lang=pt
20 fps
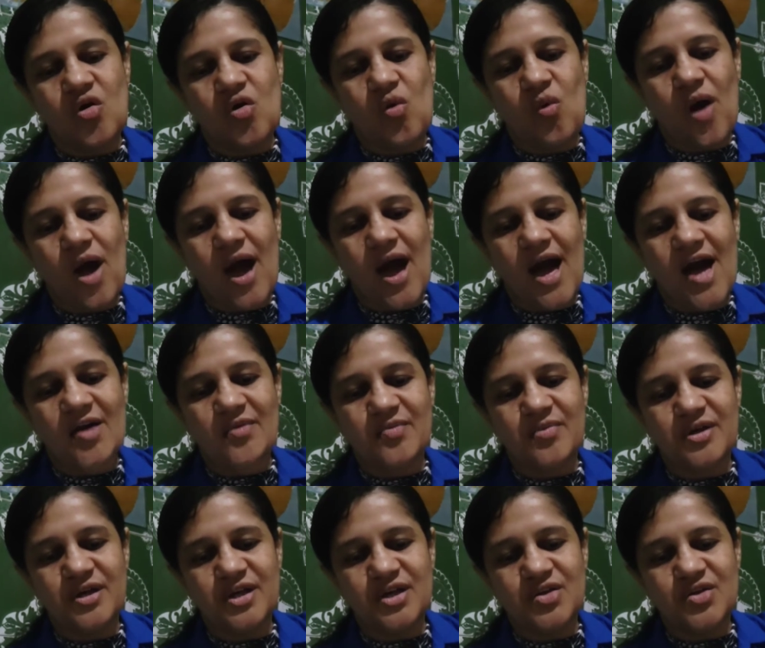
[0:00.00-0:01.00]
o
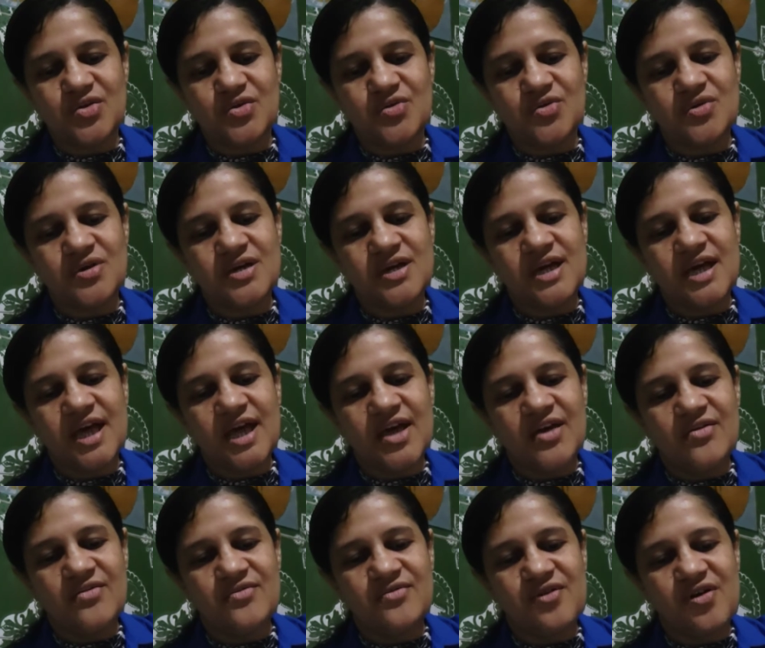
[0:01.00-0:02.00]
arbítrio
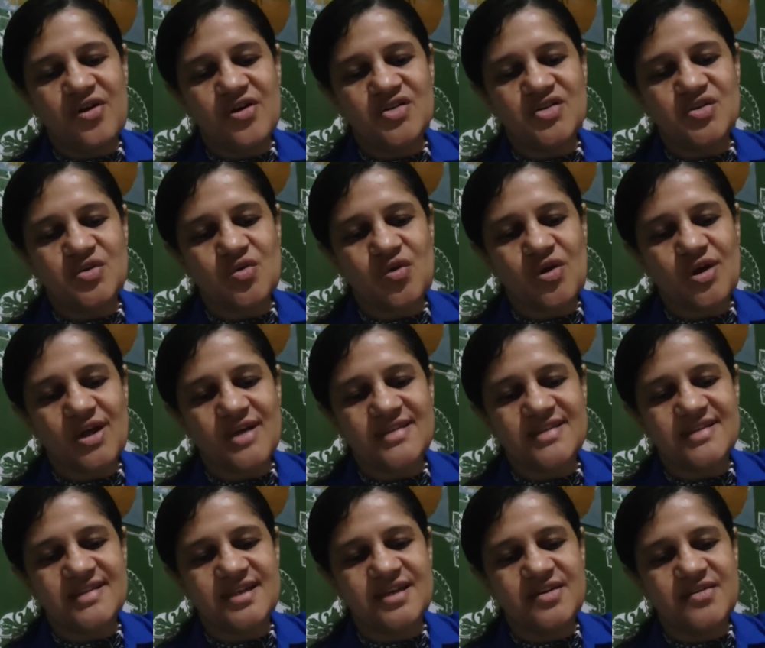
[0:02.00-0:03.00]
em vosso
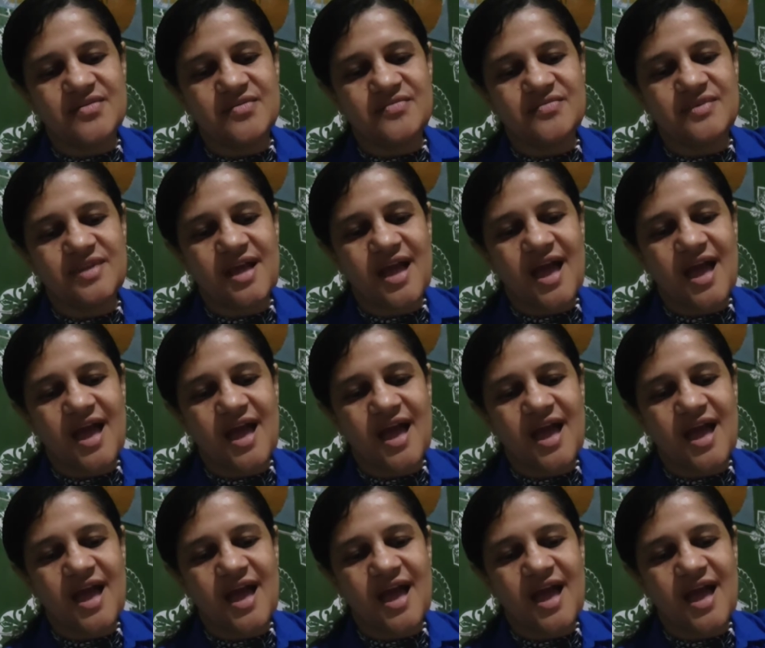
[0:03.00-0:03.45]
coração